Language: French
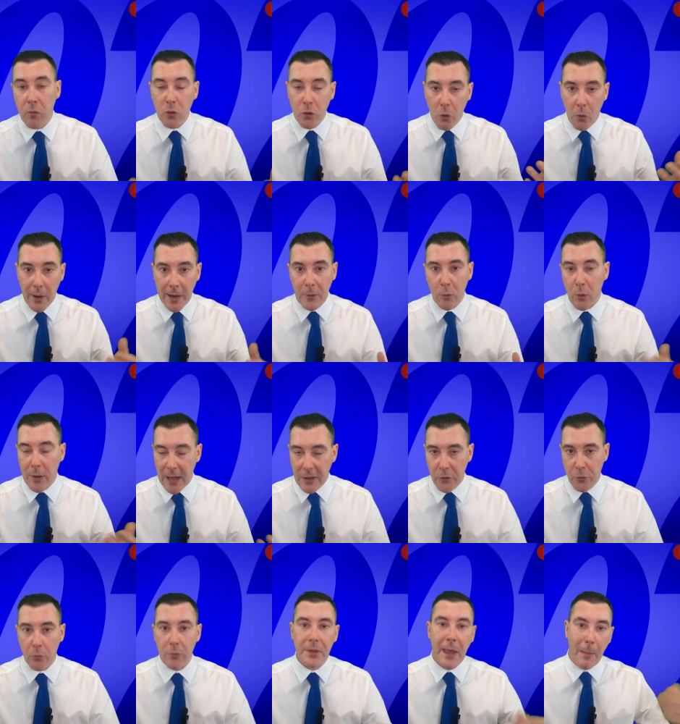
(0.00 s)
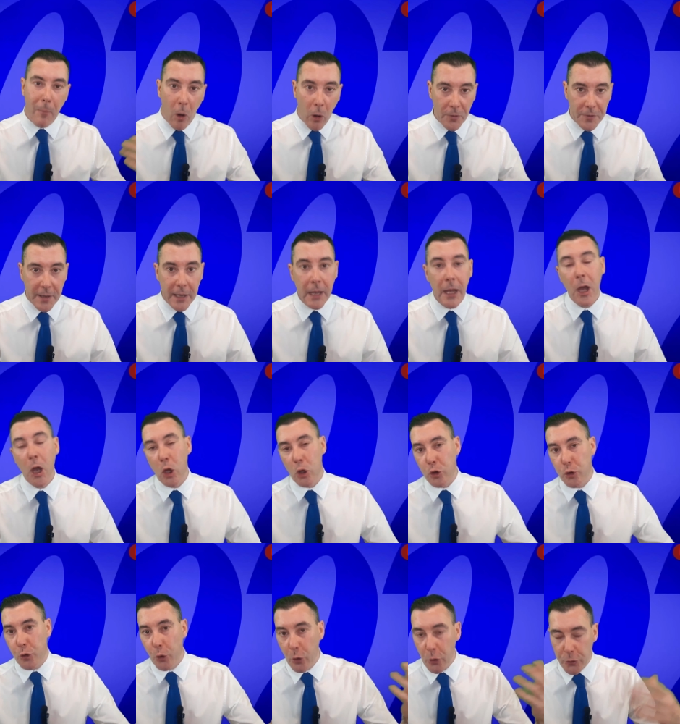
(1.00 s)
vous aurez l'occasion d'aborder
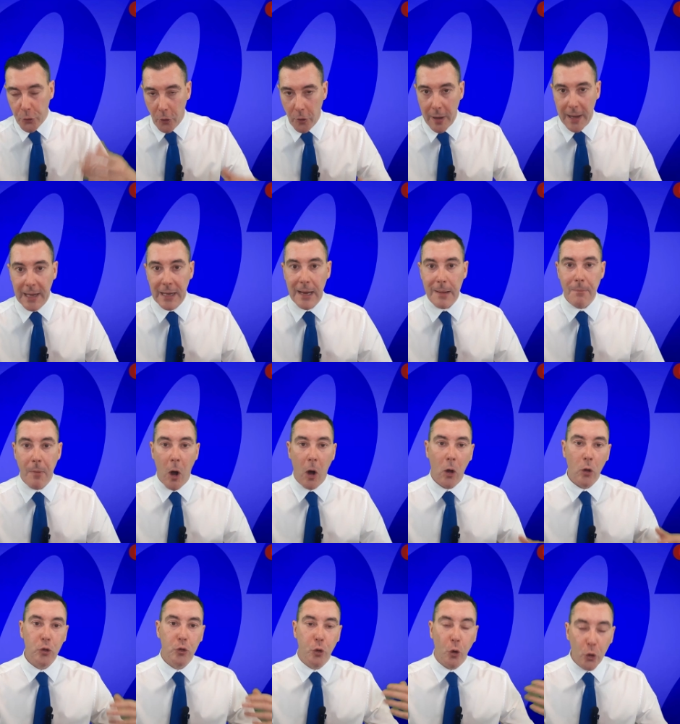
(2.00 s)
d'autres éléments,